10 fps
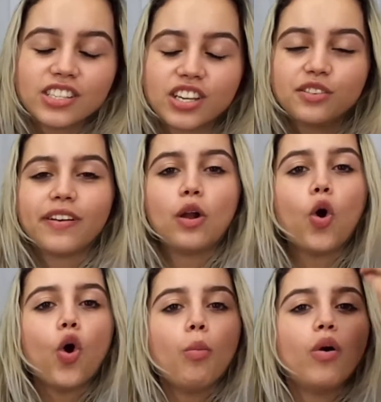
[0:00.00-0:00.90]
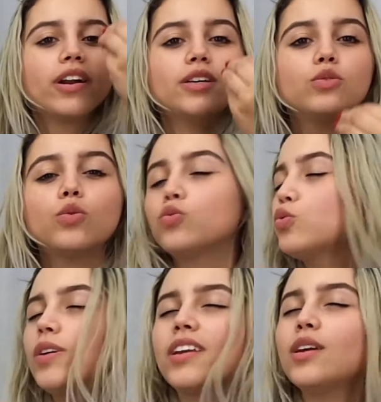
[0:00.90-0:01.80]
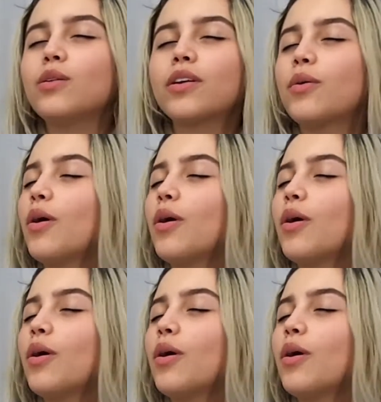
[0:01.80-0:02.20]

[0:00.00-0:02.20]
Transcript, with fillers: gente, vem corroborando com tudo aquilo que eu,